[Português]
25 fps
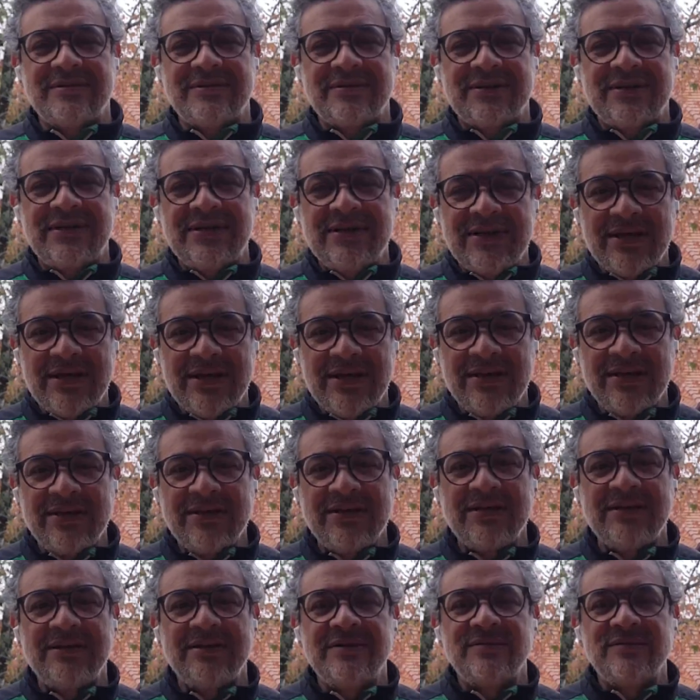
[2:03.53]
que
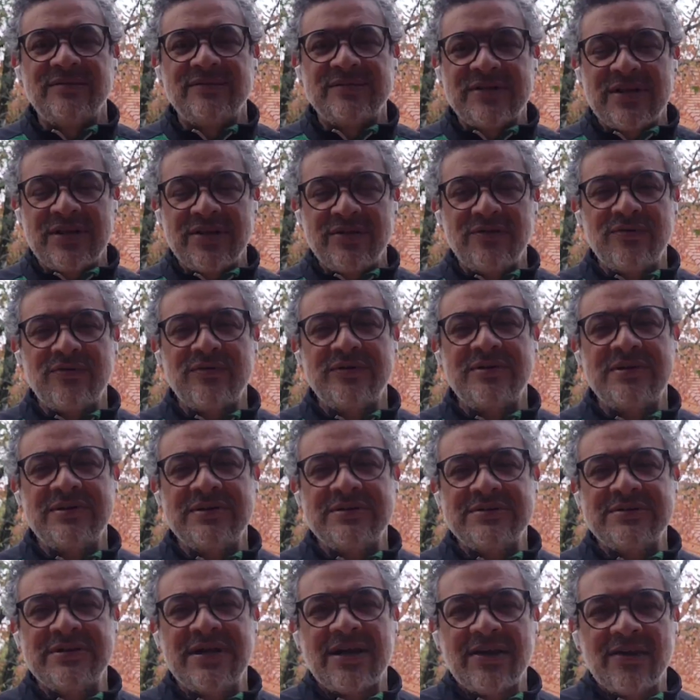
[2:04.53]
Ele, o Senhor,
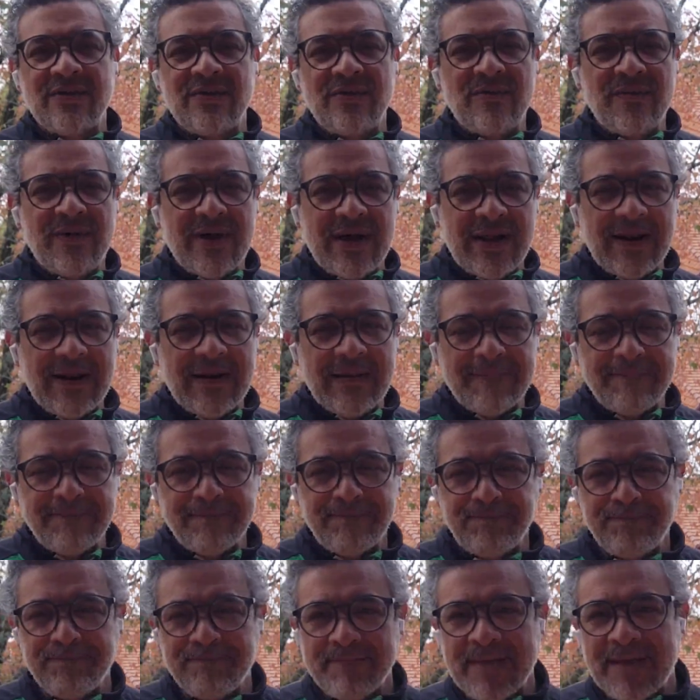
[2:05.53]
está com ela.
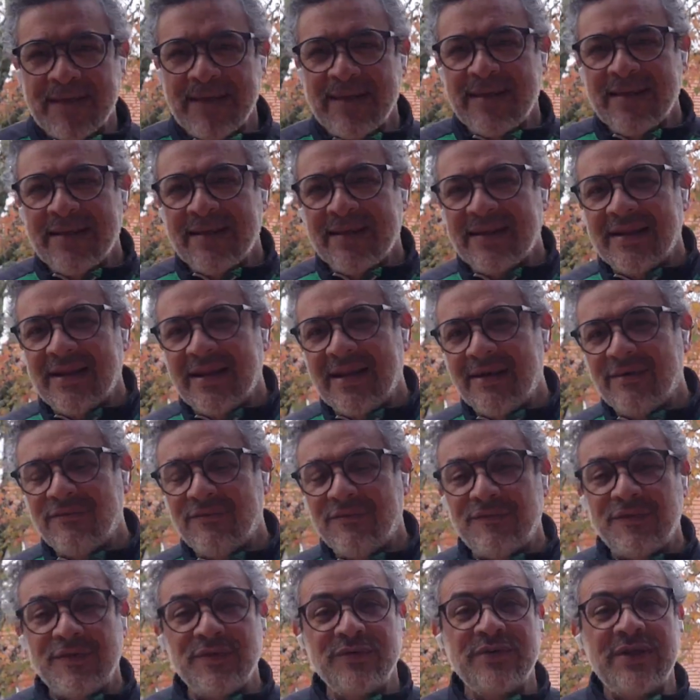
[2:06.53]
Né? O
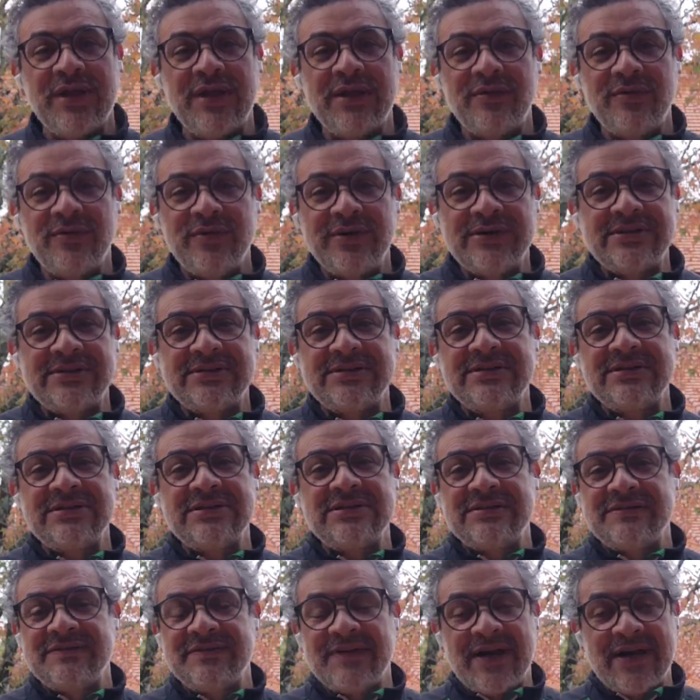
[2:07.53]
frio da noite se
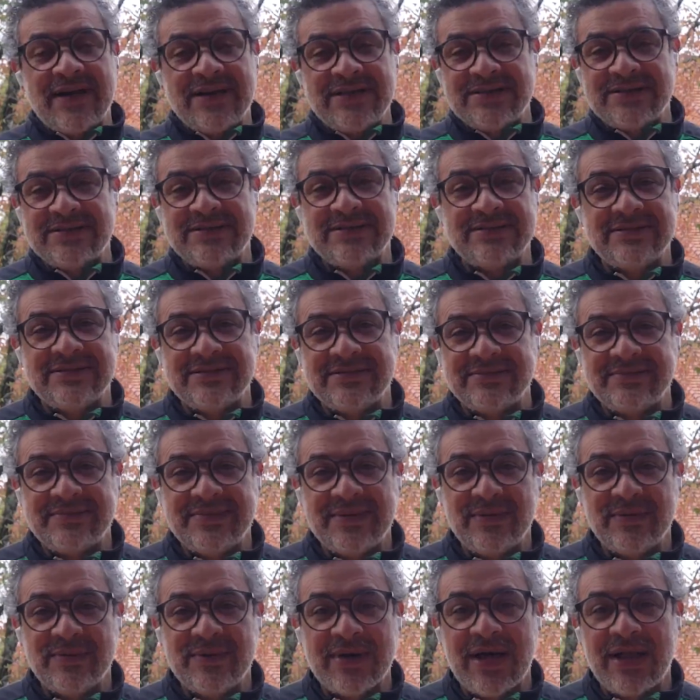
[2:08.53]
desfaz
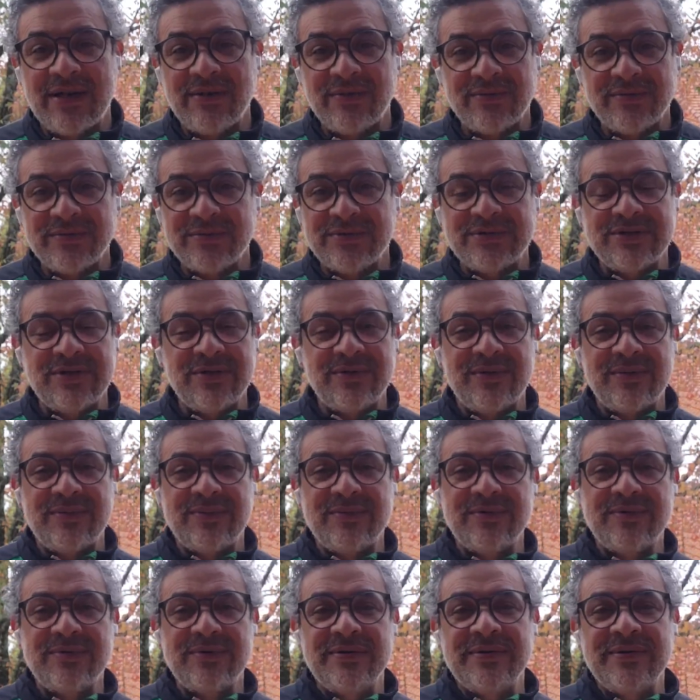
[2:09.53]
pelo calor do teu
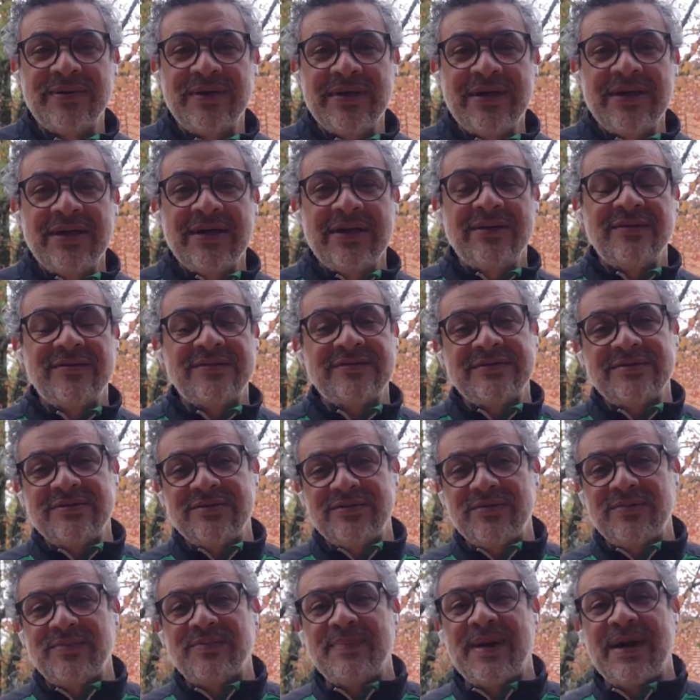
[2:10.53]
amor, eu
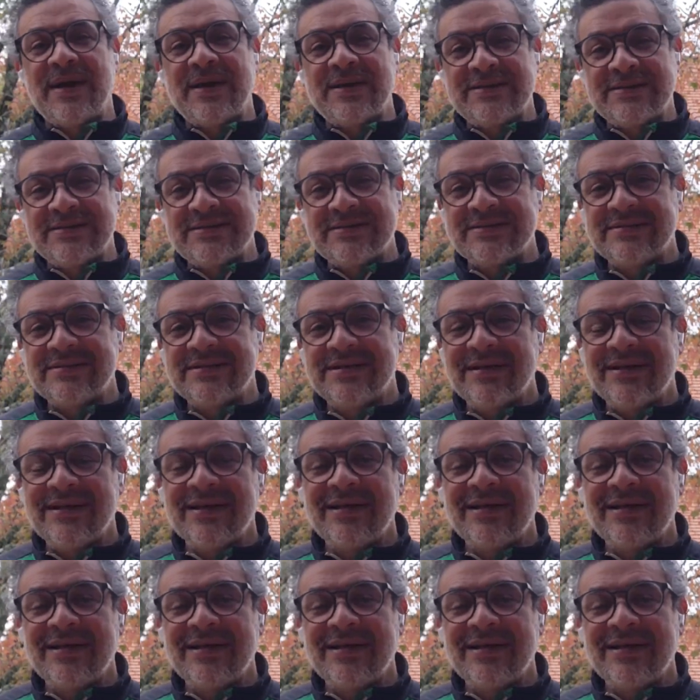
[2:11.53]
sinto paz